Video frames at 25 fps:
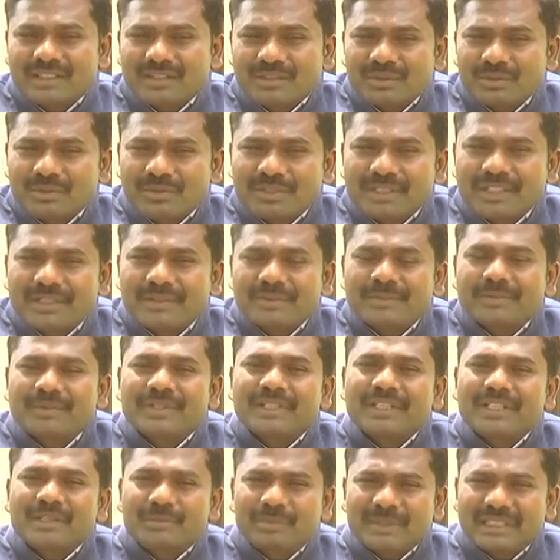దాంట్లో ఉన్నాను
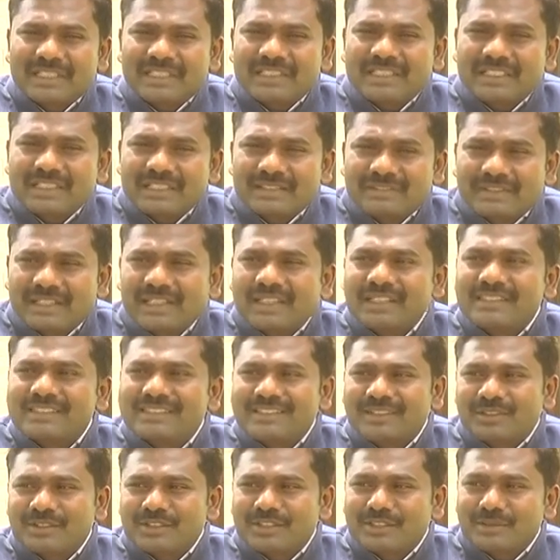ఇంకా పెద్దదానికి
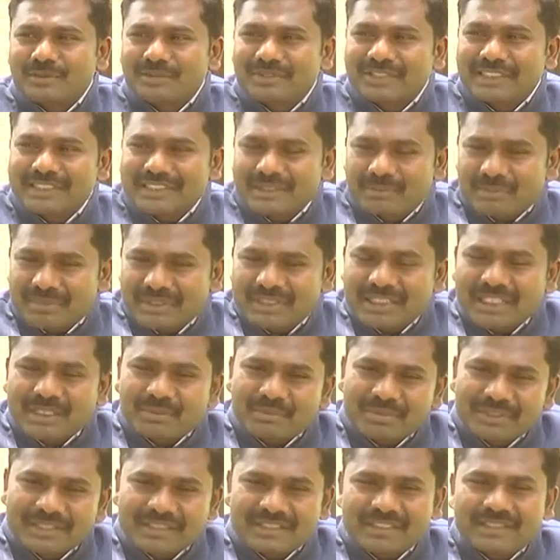వెళ్ళాల్సిన అవసరం ఉంది అని చెప్పేసి
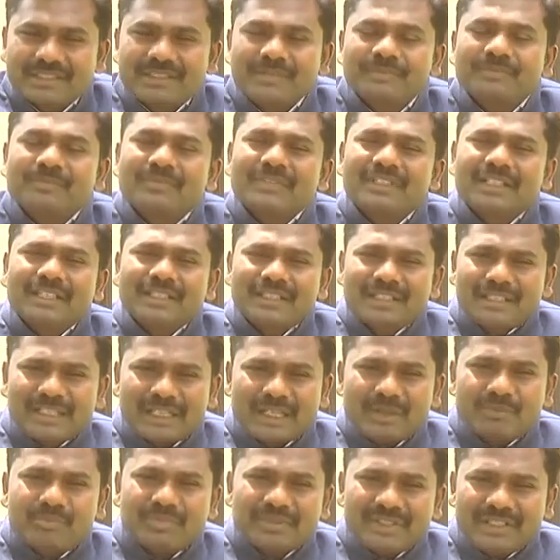అనిపించింది
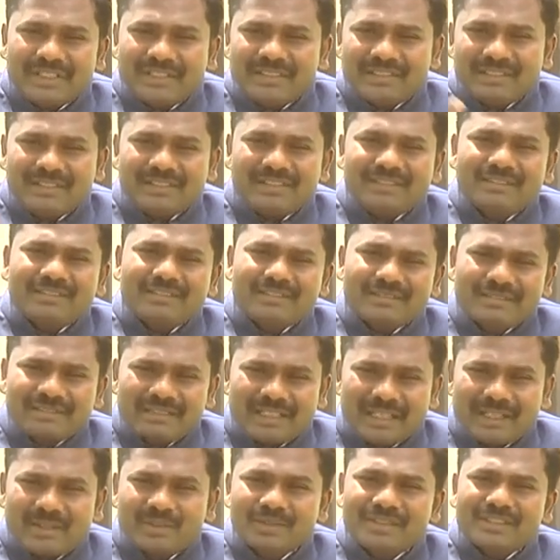అప్పుడే
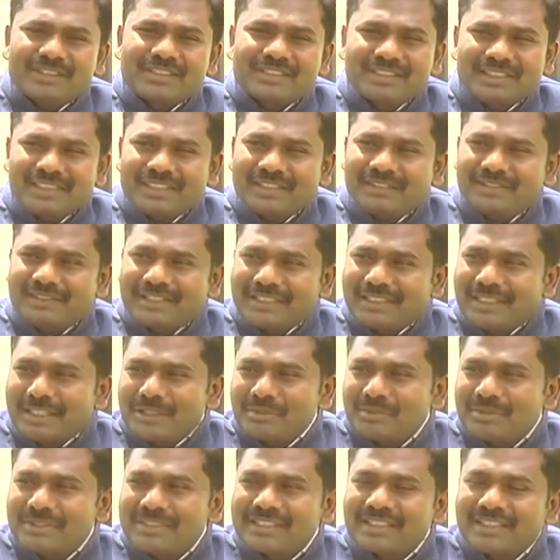ఆలోచిస్తే ఇవన్నీ
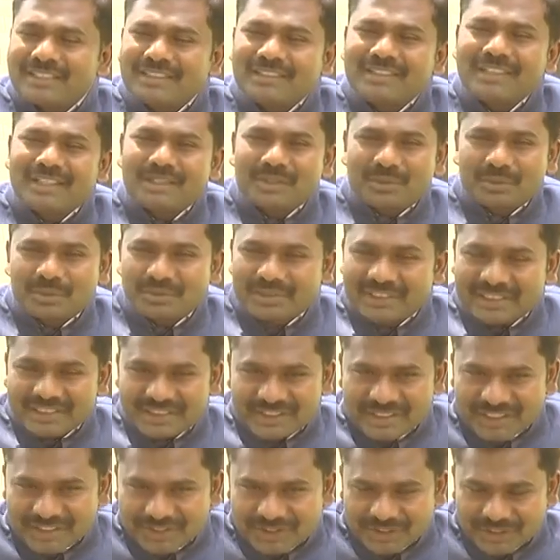అనిపించాయి ఐ టుక్
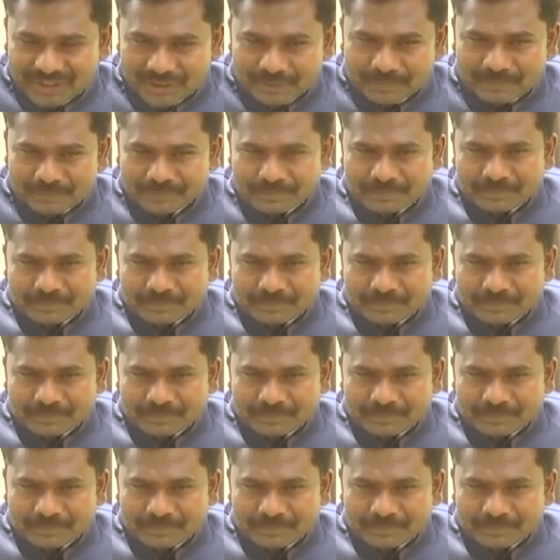దిస్ డెసిషన్